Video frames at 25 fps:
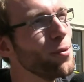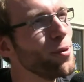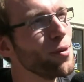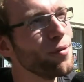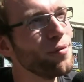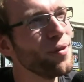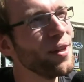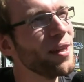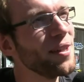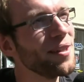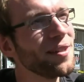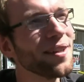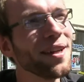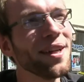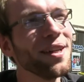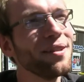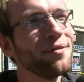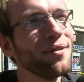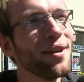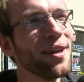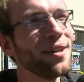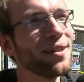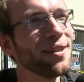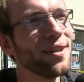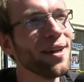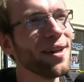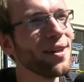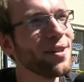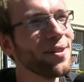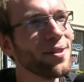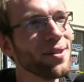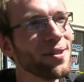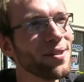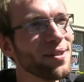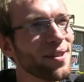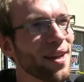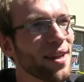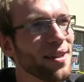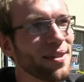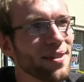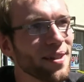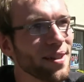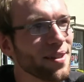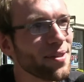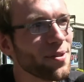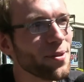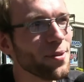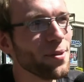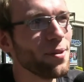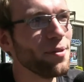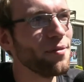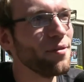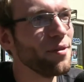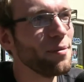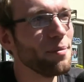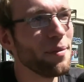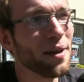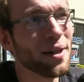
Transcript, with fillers: irgendwie gedreht werden kann. Sei es jetzt irgendwie,